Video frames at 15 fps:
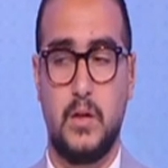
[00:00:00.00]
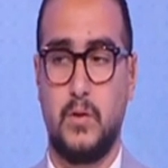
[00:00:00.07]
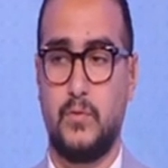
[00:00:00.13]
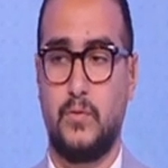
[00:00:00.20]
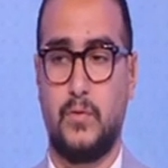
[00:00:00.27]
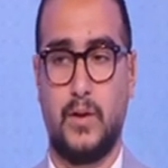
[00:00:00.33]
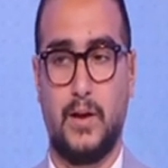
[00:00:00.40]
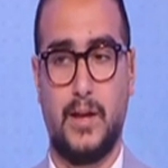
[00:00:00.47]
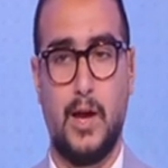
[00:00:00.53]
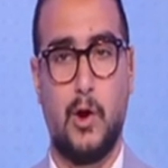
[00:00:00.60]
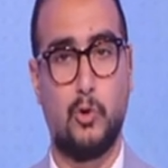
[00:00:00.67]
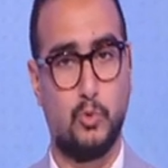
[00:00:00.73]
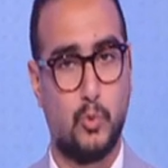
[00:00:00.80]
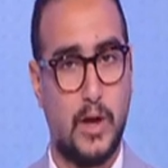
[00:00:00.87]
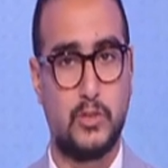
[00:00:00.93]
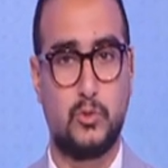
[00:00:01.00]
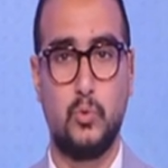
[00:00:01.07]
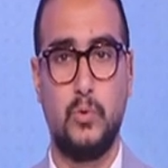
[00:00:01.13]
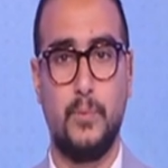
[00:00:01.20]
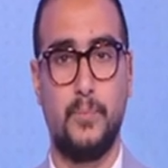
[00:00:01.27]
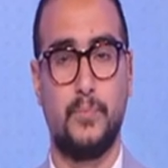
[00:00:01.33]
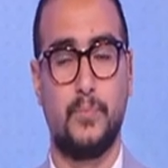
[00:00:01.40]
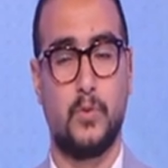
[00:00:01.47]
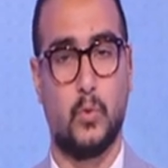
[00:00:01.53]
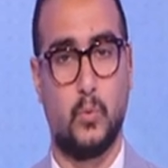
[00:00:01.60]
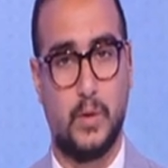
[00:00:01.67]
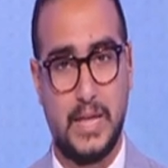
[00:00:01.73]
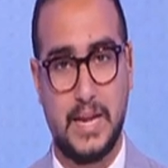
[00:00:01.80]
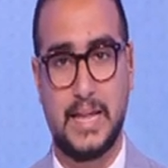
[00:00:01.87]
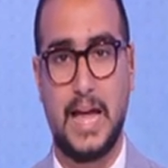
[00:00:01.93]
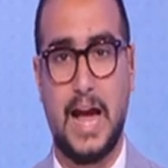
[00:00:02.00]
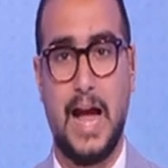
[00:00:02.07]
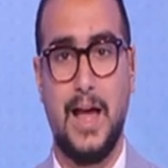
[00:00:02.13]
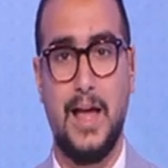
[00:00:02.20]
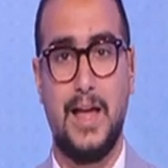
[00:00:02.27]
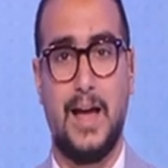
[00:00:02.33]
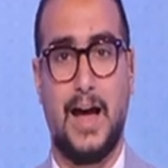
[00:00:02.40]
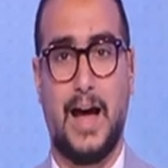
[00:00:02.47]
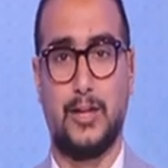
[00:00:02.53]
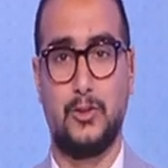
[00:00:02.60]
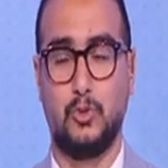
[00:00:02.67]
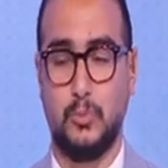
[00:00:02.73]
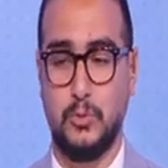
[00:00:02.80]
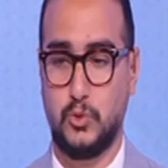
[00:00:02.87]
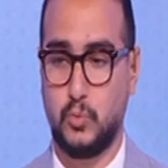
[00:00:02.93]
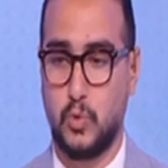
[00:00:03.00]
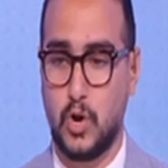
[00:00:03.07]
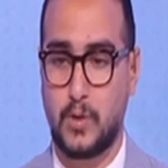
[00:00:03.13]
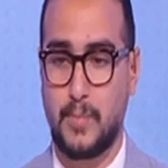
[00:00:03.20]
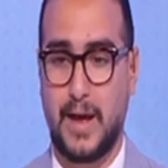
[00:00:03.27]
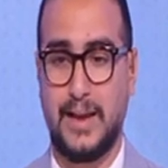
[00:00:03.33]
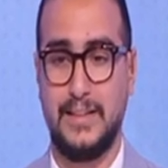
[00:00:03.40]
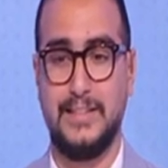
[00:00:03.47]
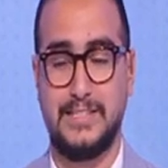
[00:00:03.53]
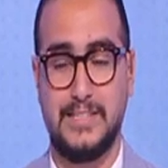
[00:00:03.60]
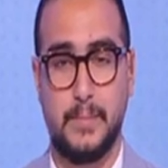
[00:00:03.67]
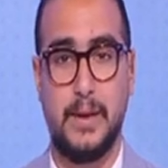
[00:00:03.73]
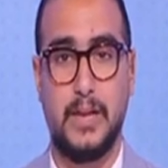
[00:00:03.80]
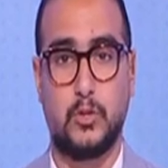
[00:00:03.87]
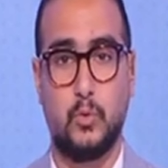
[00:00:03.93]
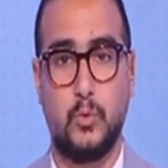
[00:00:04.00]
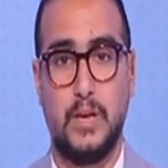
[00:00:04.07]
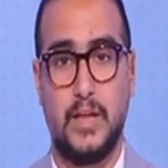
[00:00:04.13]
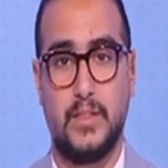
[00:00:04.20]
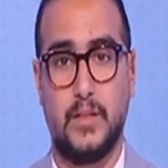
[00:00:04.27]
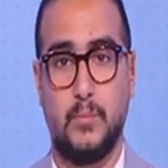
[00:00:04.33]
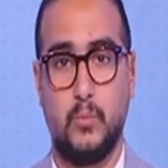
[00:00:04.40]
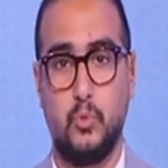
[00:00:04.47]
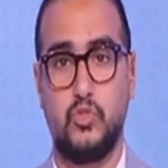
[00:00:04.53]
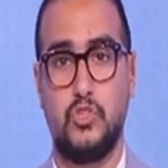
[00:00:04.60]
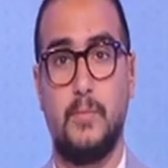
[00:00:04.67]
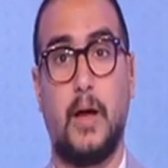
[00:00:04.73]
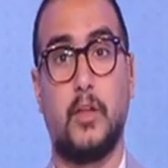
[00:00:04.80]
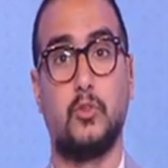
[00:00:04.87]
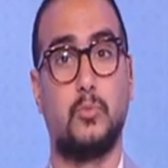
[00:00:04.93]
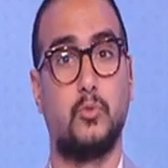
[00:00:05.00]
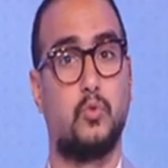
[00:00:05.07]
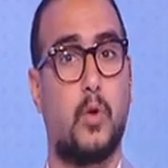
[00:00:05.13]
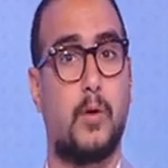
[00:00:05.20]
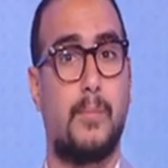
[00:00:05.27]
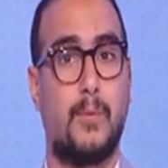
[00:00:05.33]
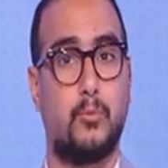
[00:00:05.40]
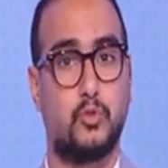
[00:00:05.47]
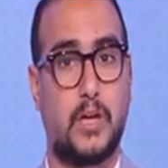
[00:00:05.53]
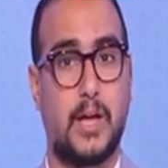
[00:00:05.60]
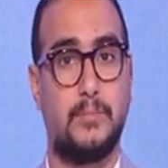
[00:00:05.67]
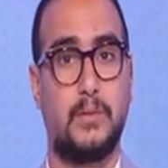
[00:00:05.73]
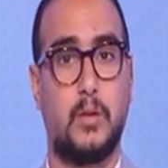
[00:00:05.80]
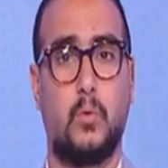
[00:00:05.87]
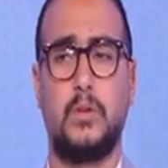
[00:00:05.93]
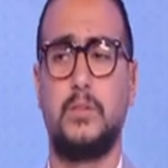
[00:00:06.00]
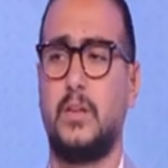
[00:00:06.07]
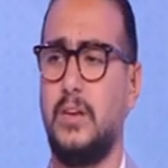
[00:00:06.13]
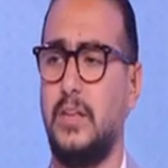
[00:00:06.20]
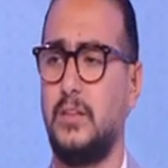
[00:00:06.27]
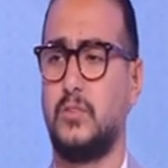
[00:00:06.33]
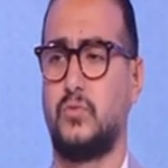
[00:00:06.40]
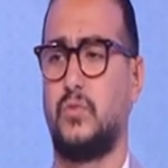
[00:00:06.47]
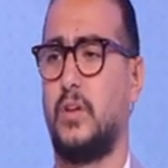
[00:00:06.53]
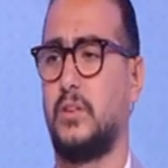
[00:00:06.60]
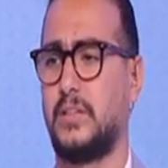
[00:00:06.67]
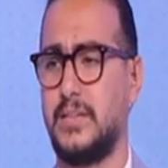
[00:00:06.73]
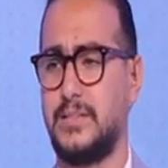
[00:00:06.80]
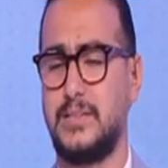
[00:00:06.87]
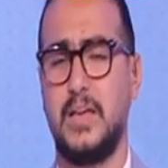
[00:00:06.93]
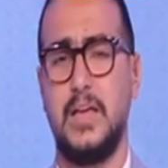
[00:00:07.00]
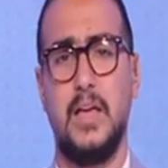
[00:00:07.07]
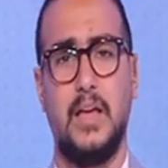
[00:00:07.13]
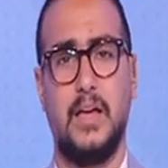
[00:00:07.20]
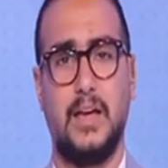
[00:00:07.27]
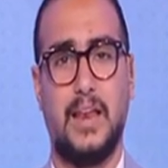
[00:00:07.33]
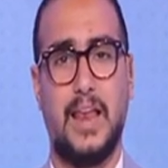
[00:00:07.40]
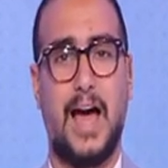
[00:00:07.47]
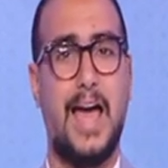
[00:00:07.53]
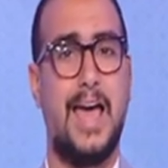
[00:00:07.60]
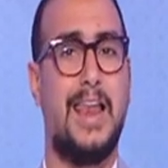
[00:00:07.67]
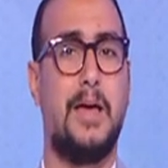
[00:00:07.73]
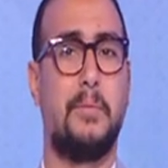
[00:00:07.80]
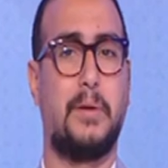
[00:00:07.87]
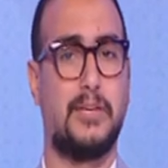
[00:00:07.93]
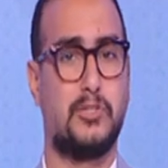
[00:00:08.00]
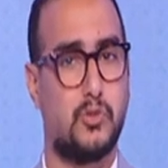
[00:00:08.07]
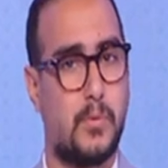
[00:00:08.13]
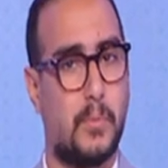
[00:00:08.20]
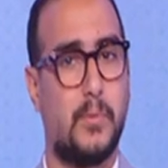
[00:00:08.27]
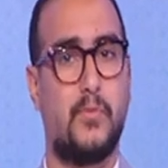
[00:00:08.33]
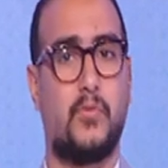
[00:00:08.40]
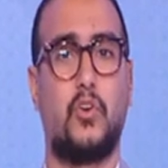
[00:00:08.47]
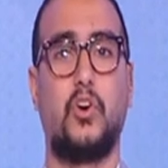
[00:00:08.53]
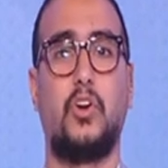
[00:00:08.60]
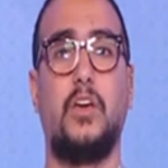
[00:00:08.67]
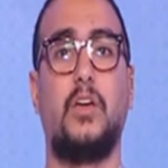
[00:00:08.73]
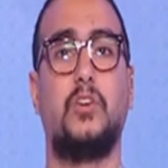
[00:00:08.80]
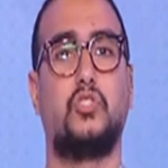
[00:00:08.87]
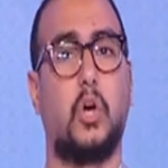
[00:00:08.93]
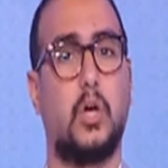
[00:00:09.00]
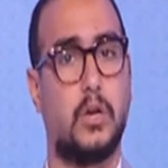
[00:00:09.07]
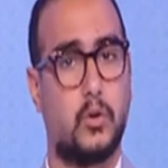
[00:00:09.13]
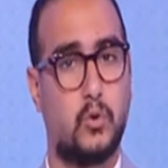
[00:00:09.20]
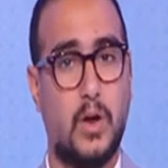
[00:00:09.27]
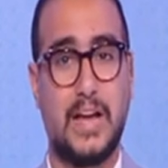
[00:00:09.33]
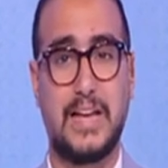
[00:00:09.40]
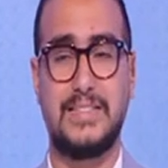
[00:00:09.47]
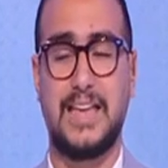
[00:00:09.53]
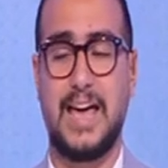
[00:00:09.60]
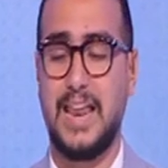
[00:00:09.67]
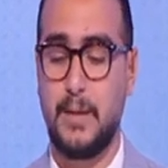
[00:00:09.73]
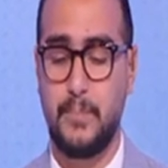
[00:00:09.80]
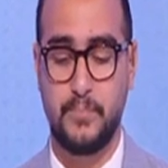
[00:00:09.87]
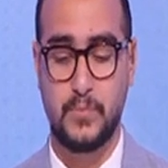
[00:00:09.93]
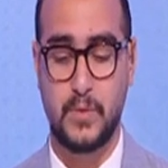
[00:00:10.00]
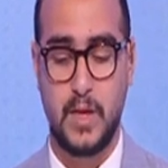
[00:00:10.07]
فياخد وقته ويرجع عنده مشوار مع نادي الزمالك طويل هذا الموسم عنده مشوار مع منتخبنا الوطني تصفيات كاس العالم كاس امم افريقيا ان شاء الله نروح كاس عالم